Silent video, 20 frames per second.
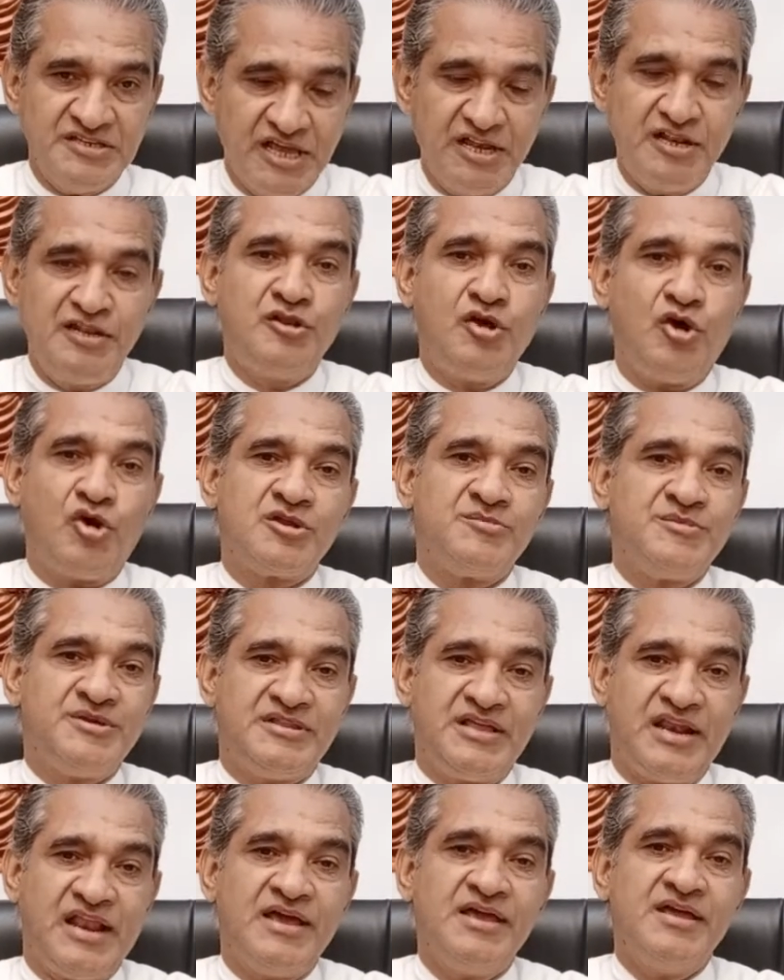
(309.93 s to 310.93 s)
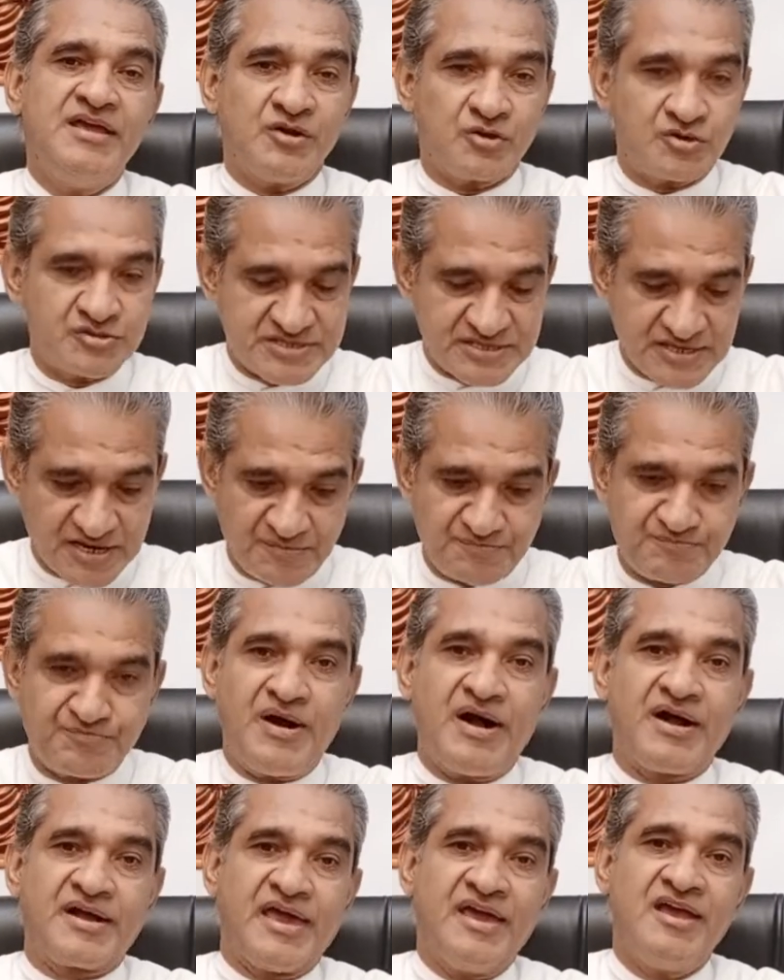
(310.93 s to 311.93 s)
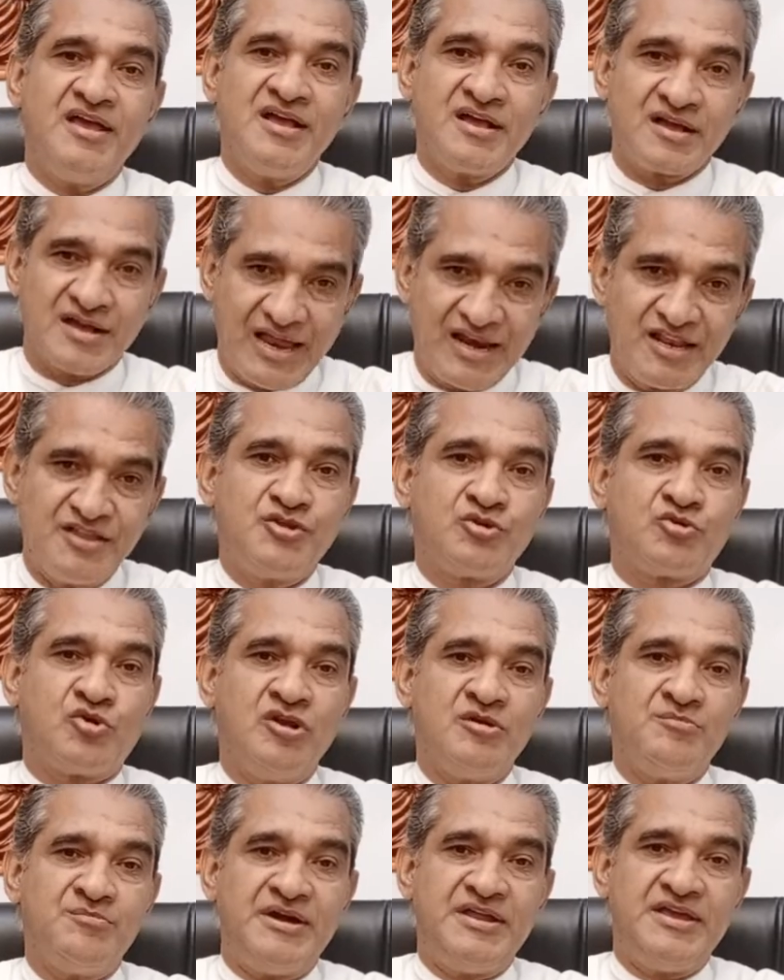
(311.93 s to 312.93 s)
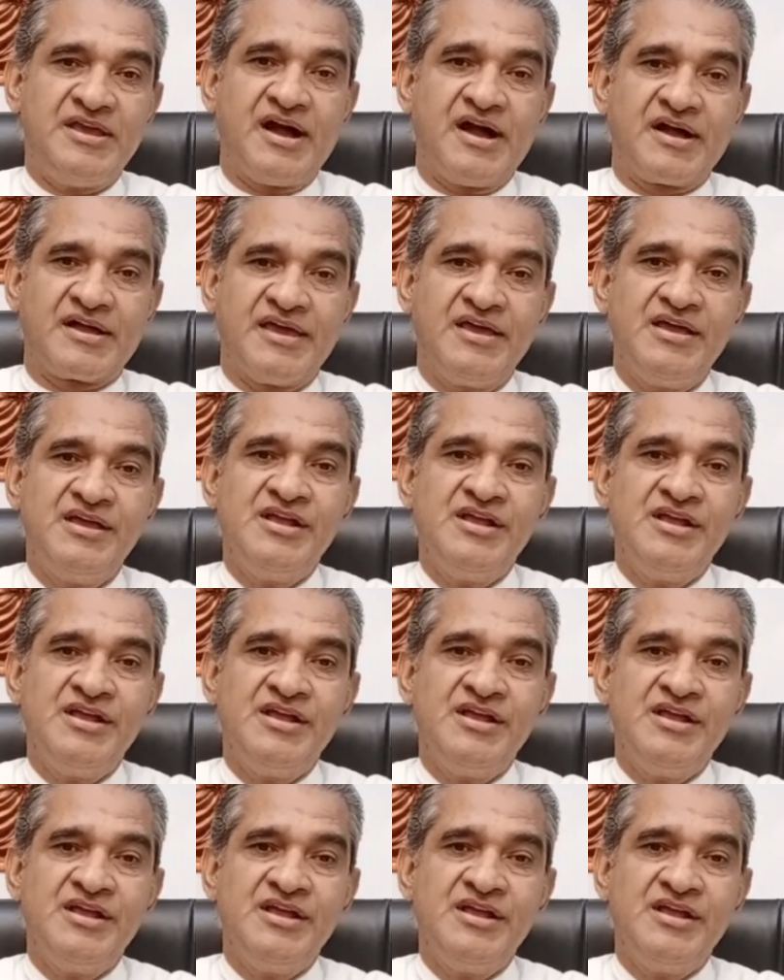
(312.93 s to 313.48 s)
எல்லோரும் இதில் சிறப்பாக கலந்து கொள்ளும்படியாக